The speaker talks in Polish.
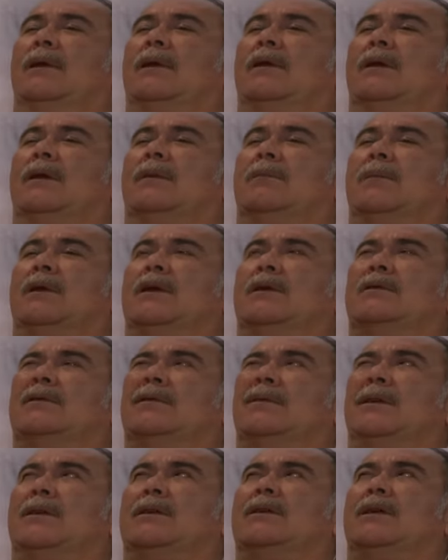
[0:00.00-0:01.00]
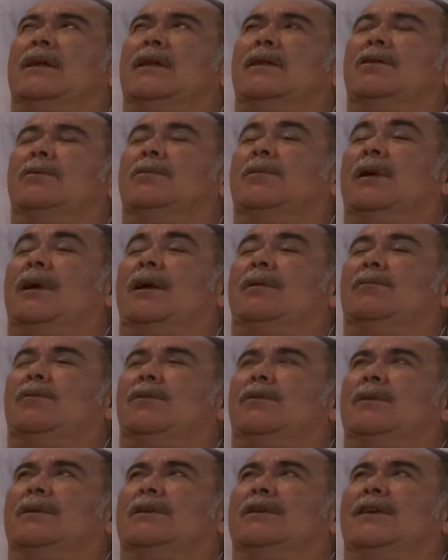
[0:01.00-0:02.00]
ale udaje, że nie zdążę już
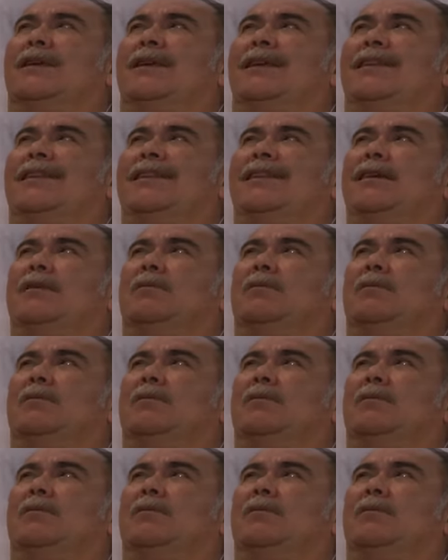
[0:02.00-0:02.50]
wykorzystać